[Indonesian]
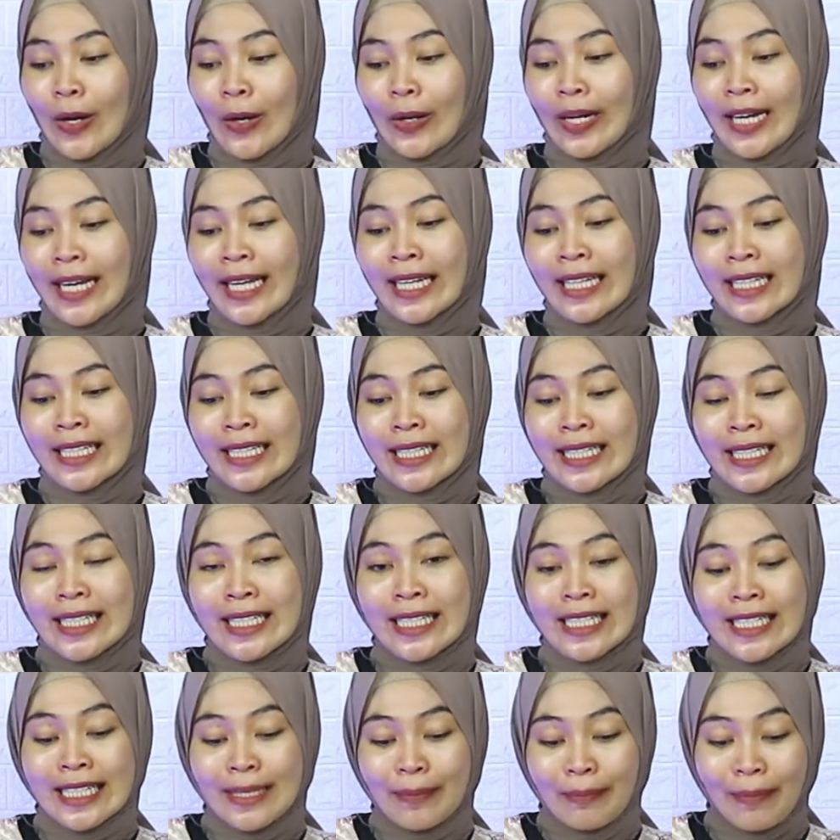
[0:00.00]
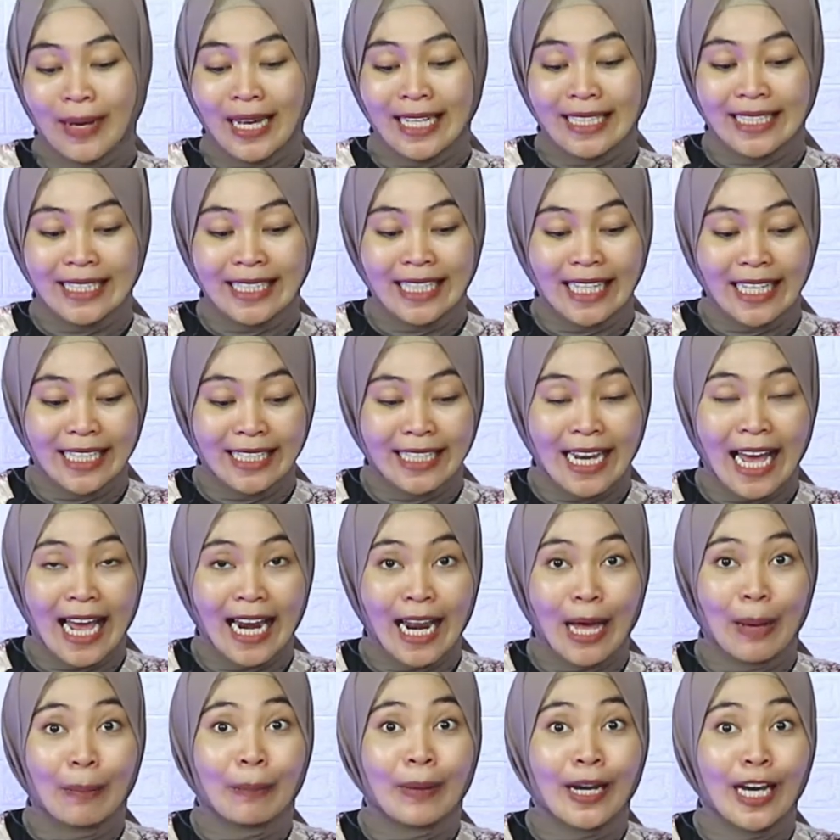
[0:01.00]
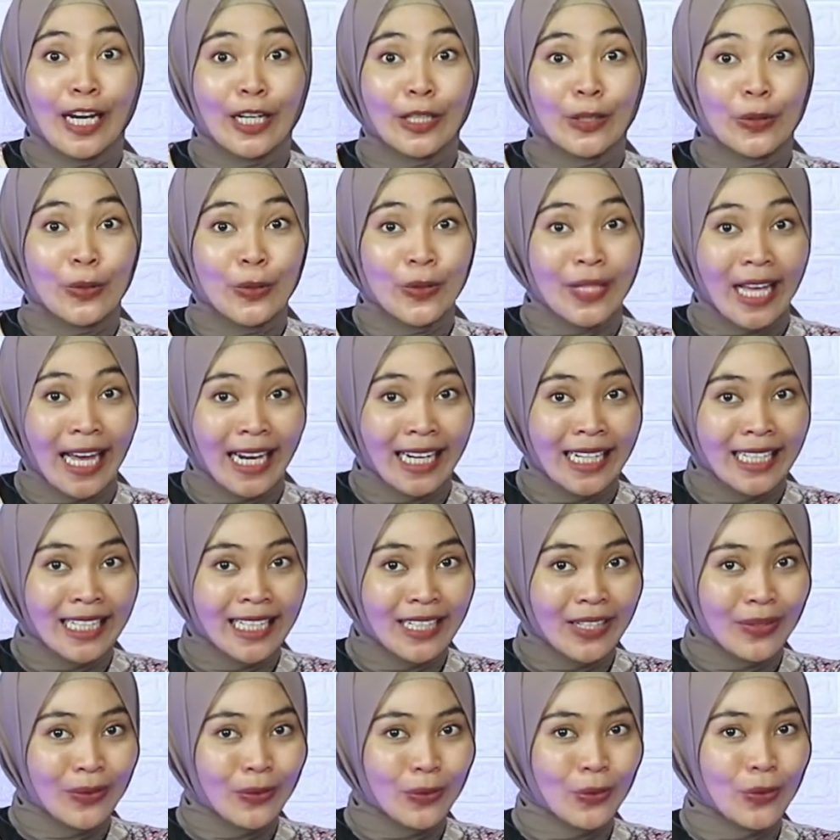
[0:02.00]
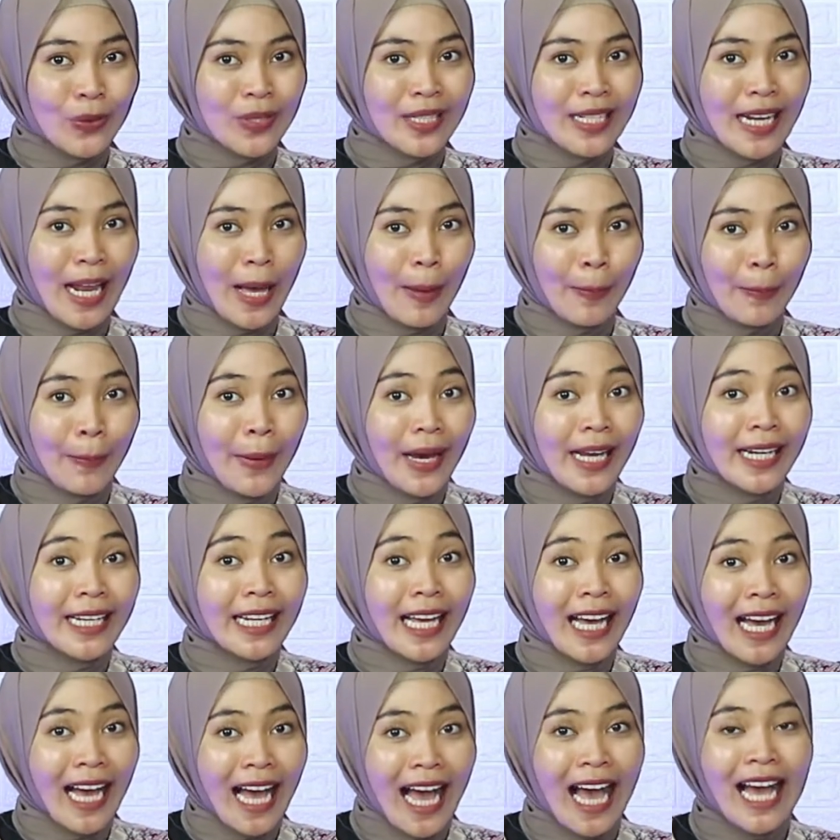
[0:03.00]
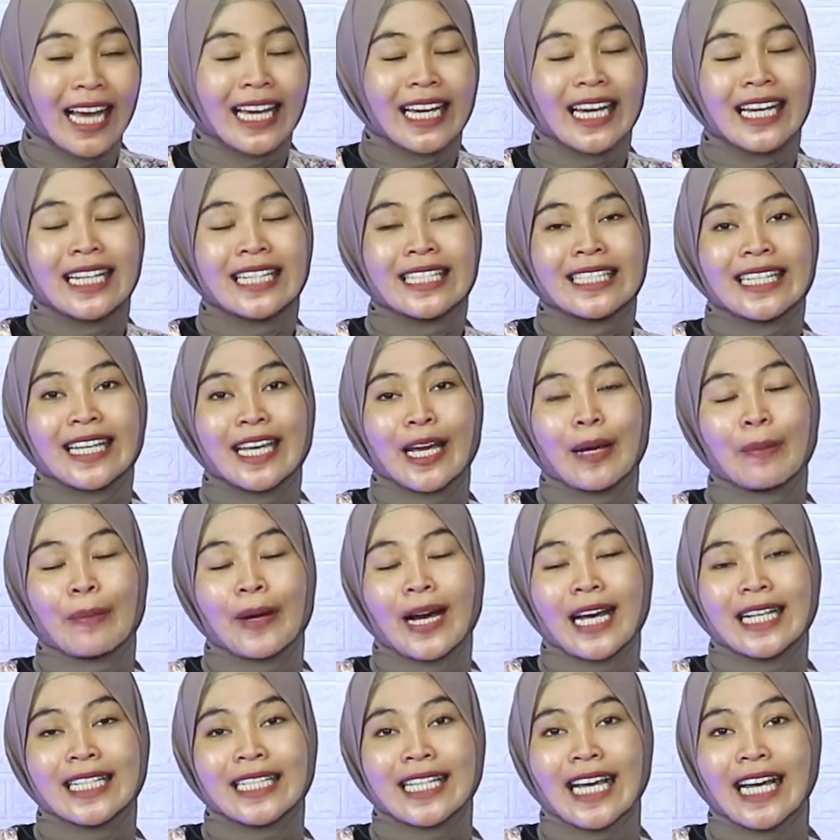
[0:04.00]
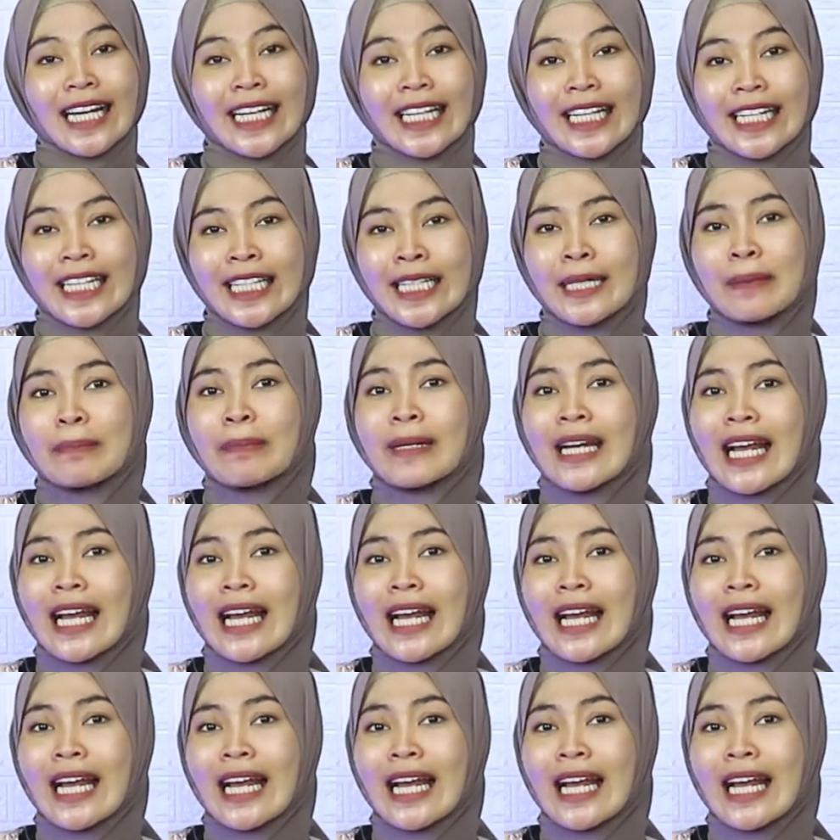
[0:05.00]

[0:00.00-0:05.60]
Oke, masih dalam kardusan untuk senapan yang akan saya bahas kali ini.